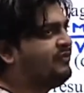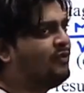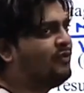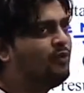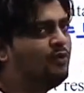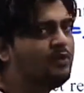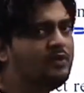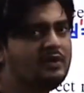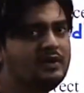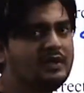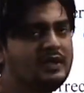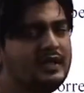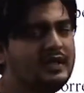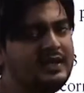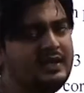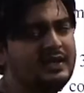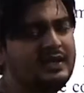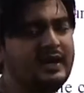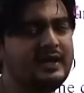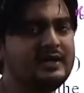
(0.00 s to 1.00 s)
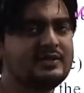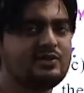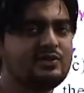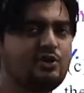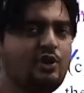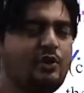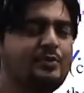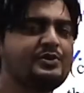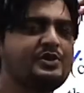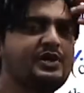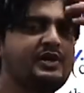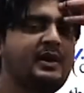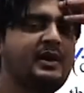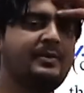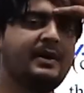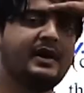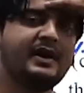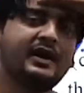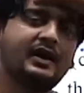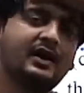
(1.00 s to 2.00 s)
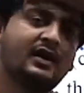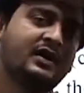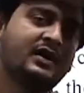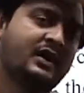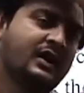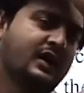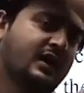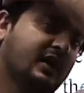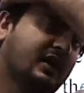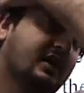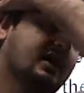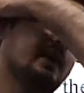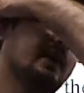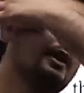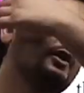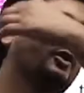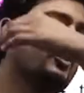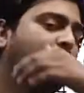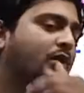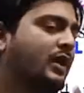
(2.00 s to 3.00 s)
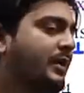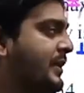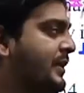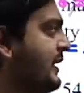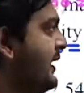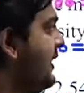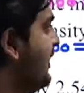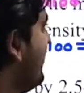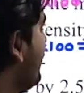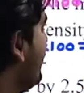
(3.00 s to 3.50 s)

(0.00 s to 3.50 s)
फोर यानी लास्ट ऑप्शन हमारा करेक्ट होगा बेटा